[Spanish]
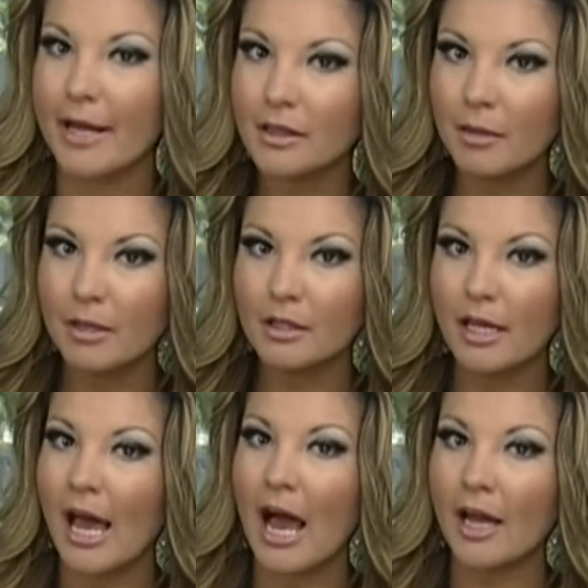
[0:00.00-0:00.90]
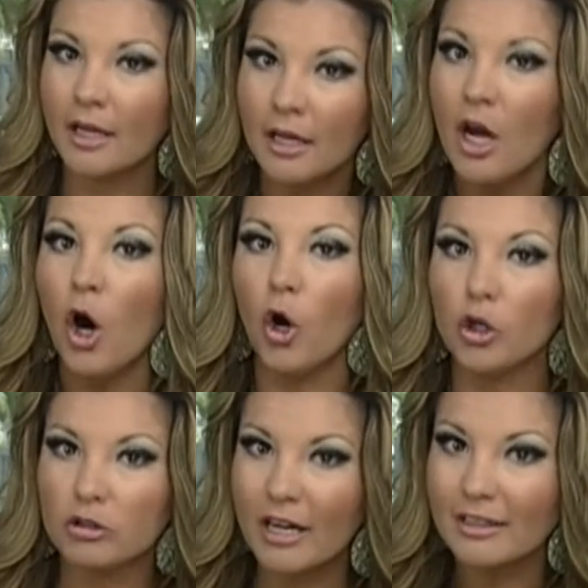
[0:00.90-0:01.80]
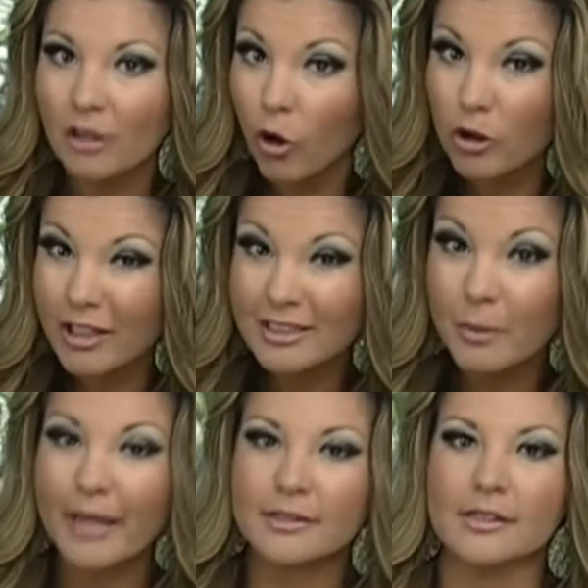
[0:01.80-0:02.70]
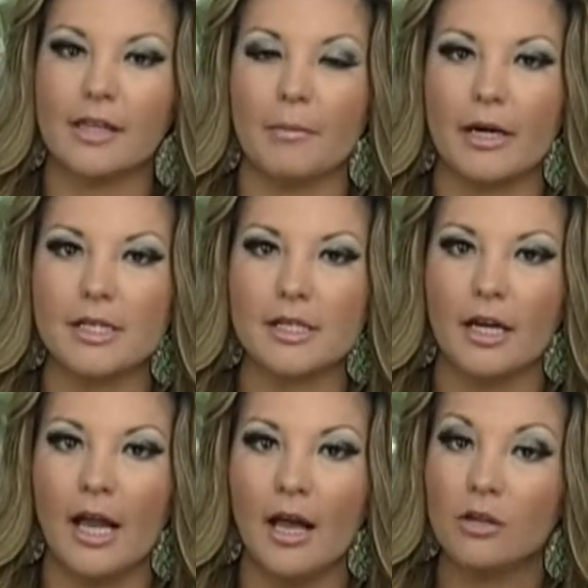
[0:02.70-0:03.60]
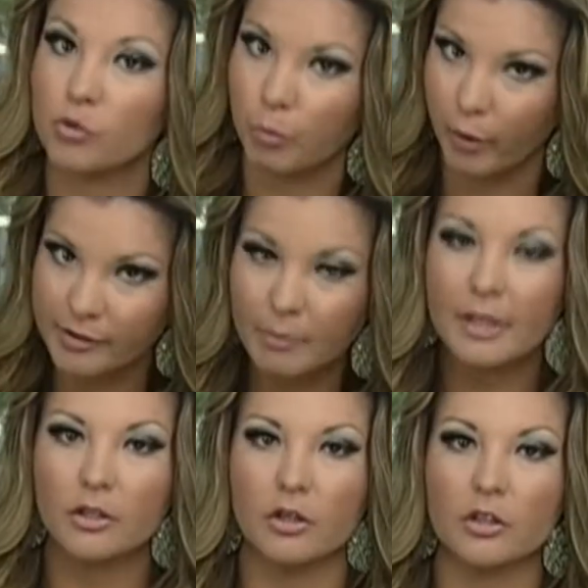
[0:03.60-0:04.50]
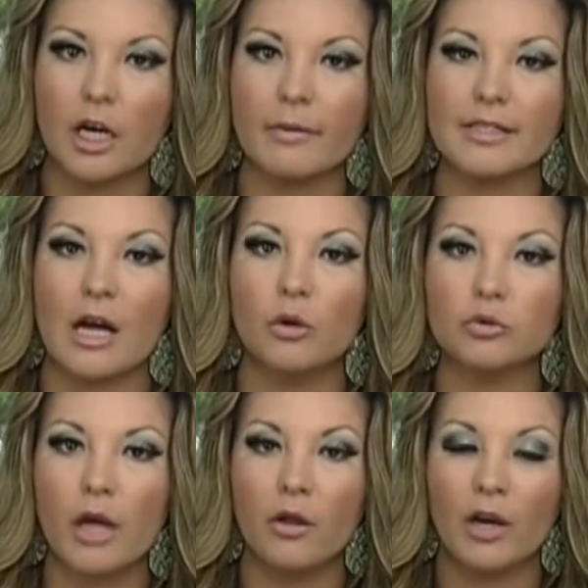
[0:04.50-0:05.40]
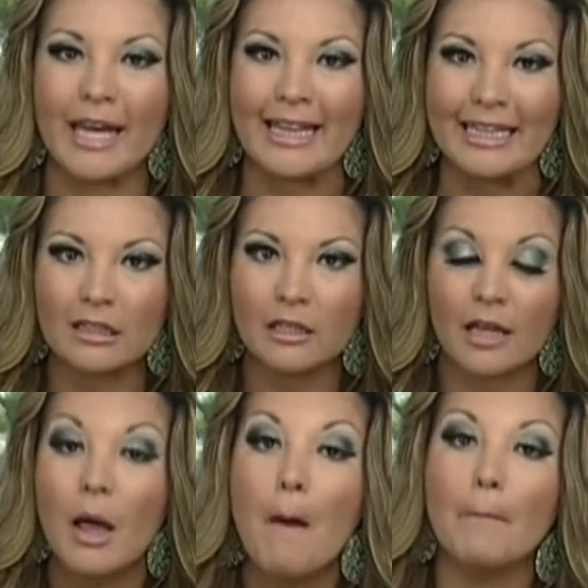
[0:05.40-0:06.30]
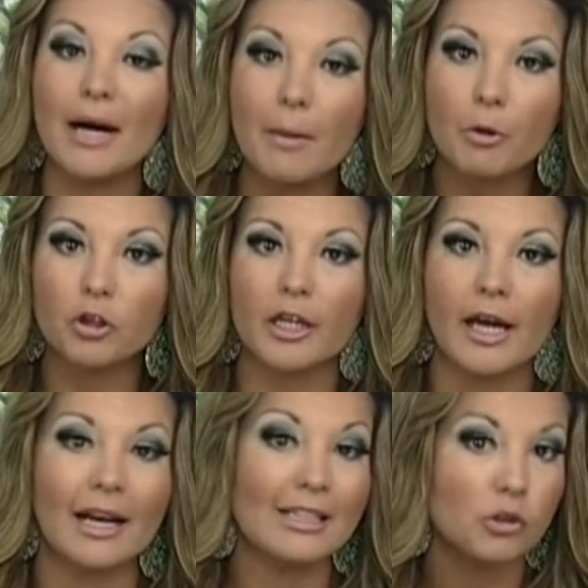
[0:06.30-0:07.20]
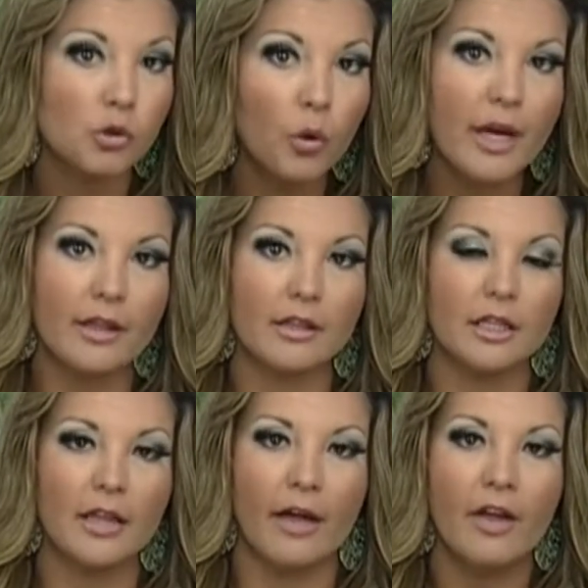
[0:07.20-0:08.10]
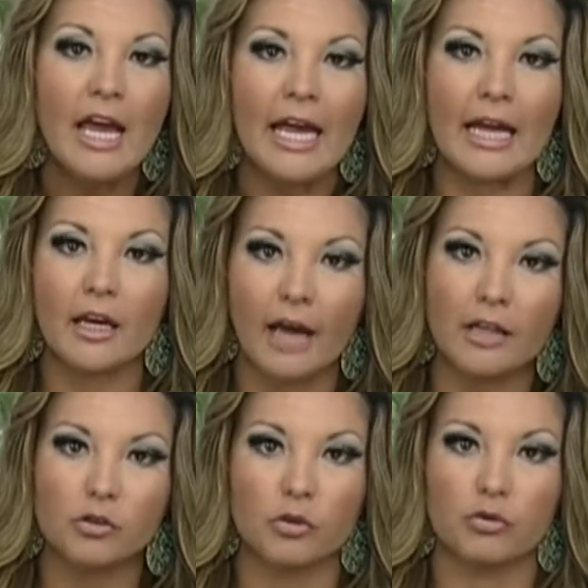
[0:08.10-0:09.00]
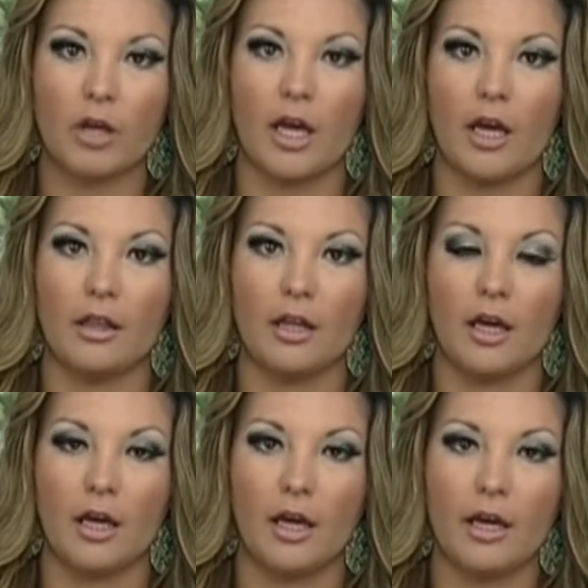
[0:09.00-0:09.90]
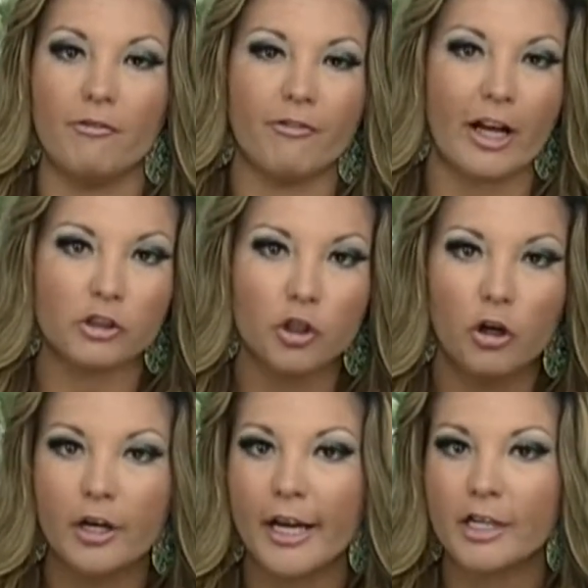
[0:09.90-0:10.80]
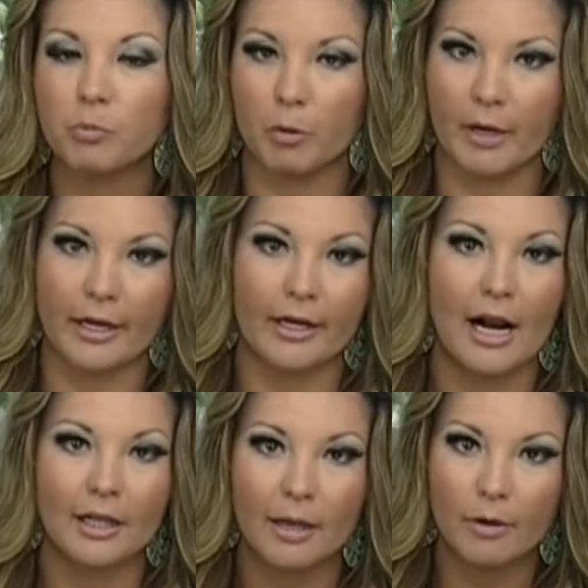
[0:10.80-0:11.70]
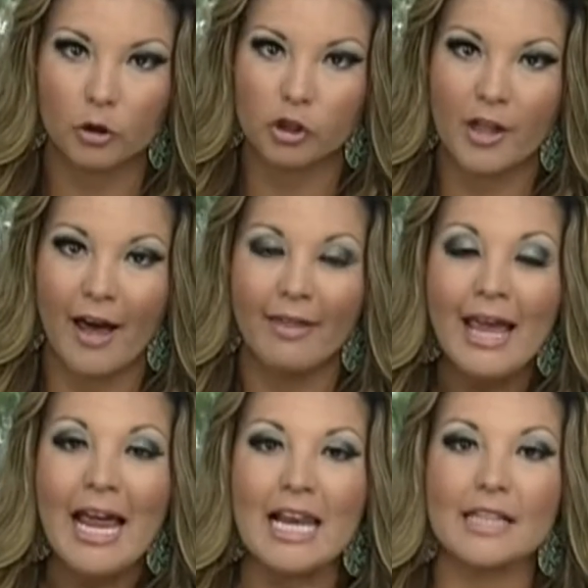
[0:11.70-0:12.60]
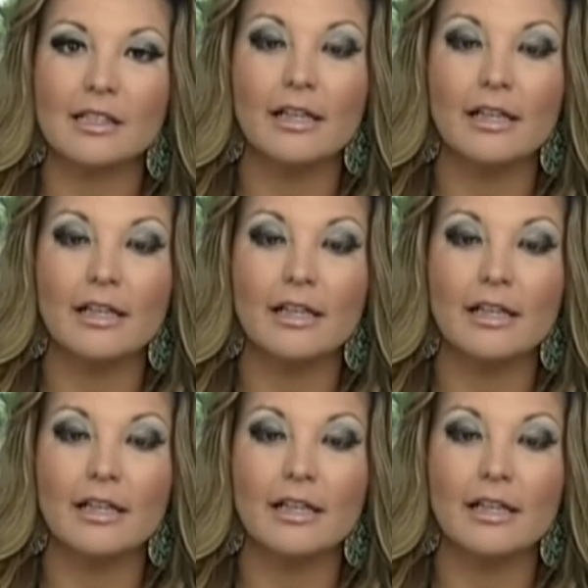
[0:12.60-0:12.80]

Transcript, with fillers: Aparentemente hay otras, otras veces que Marisela, supuestamente otra vez, ha usado la identidad para proteger su identidad en casos de, infracciones, por manejar a alta velocidad.